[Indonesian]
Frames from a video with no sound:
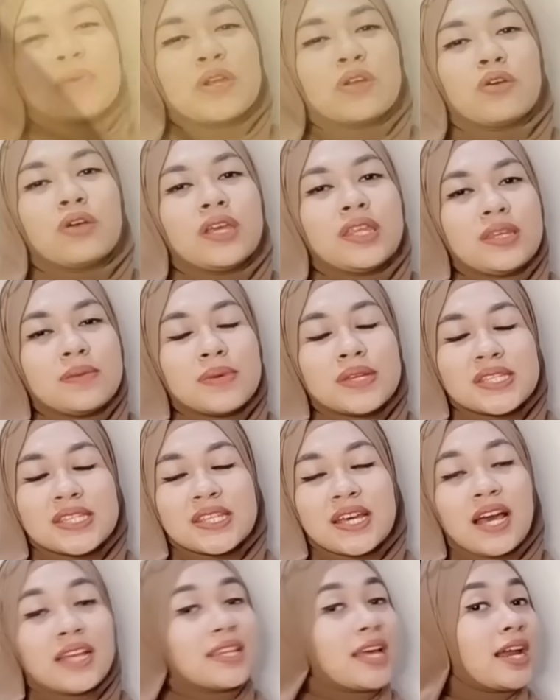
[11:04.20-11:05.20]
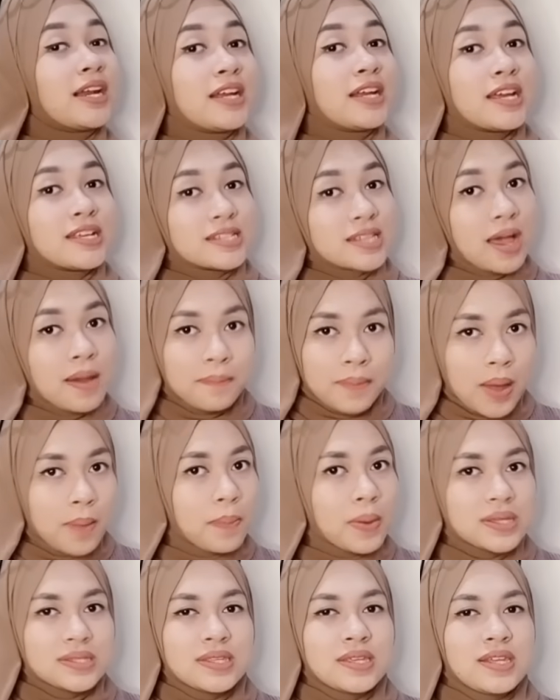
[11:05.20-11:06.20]
Bergo ini masih dengan harga sama
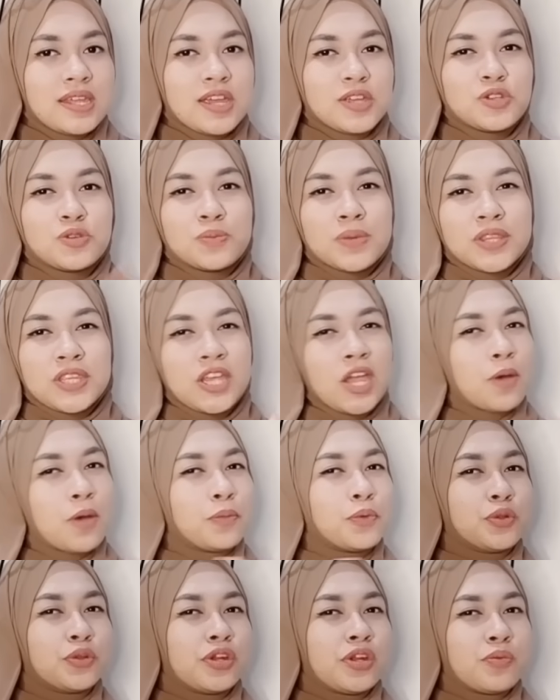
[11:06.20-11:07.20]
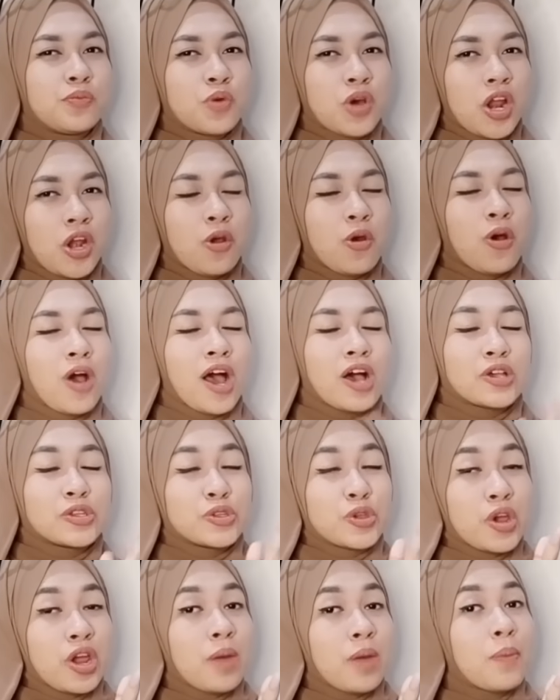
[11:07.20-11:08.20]
pastinya cuma 30 ribuan doang
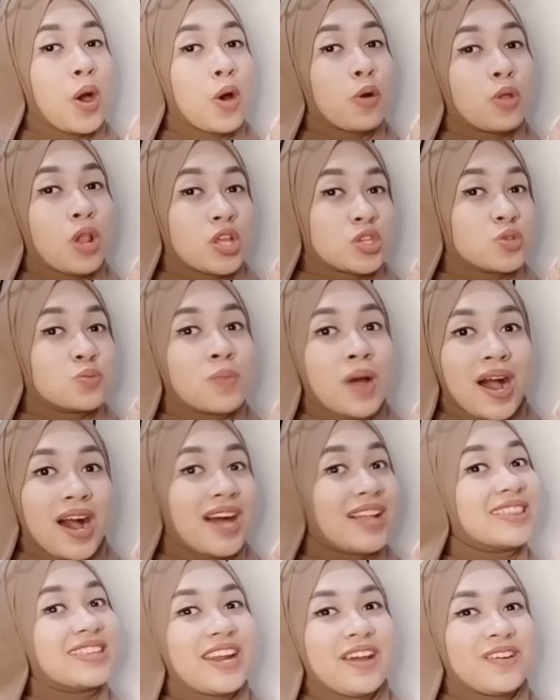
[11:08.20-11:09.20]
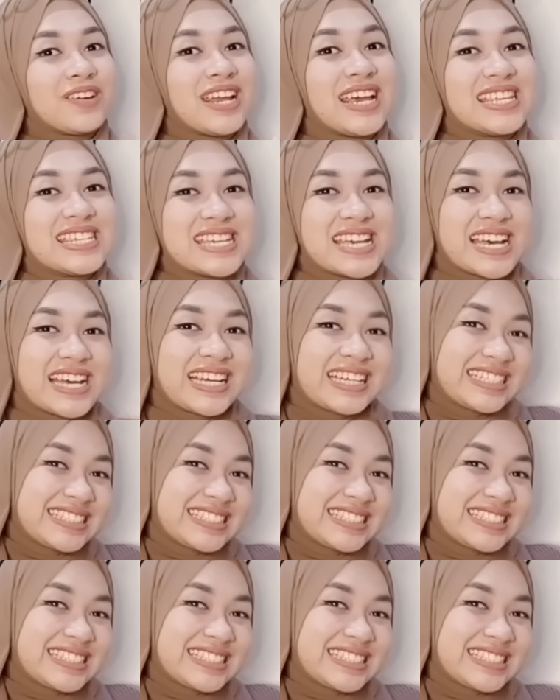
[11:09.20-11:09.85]
so ya aku langsung bakal trewan aja